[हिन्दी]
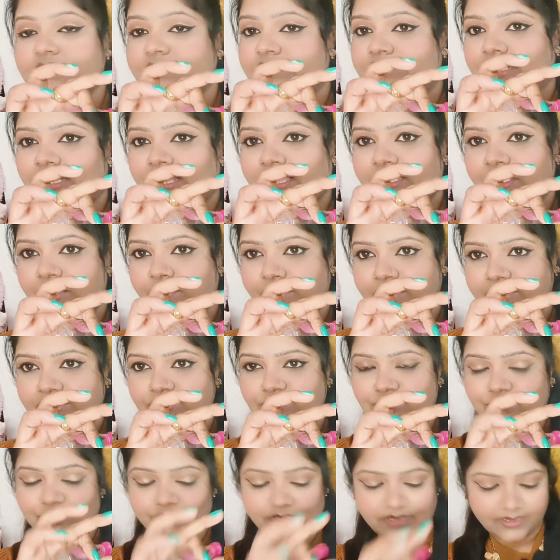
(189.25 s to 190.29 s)
इतना ये बन
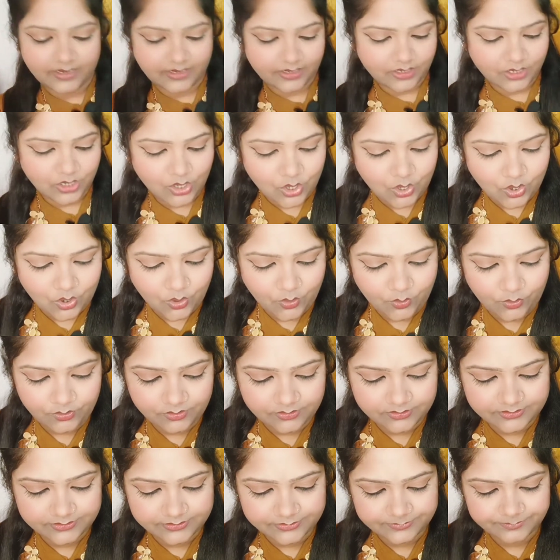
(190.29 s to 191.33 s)
चुका है
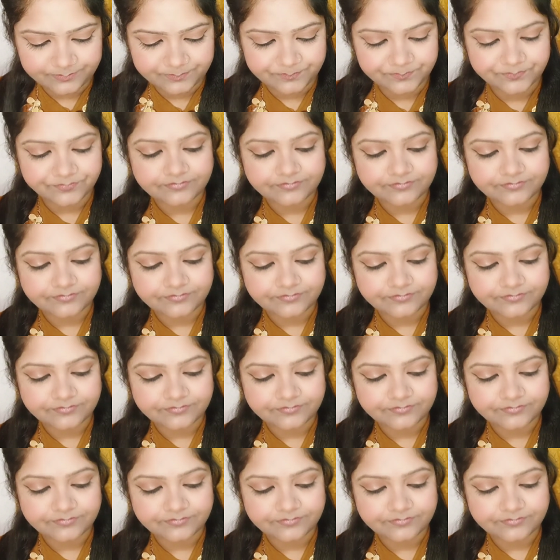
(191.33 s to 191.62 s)
और um,